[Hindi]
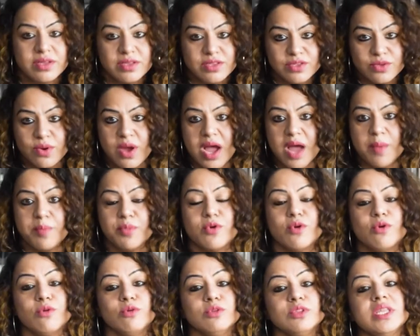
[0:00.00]
सो so,
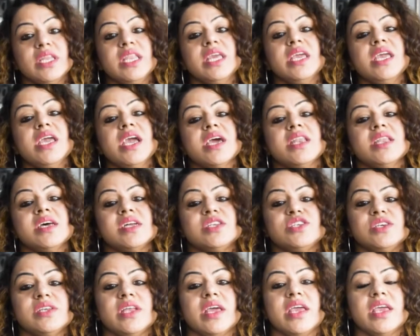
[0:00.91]
आपको उतनी ही
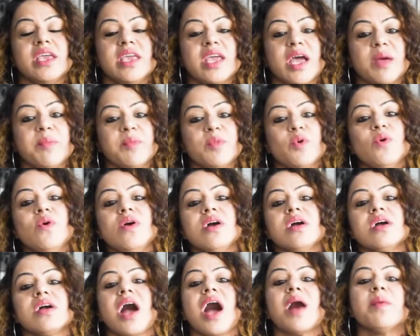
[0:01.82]
एनर्जी रहेगी आपको
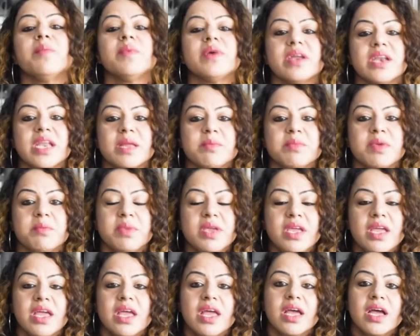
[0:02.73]
काम करने में भी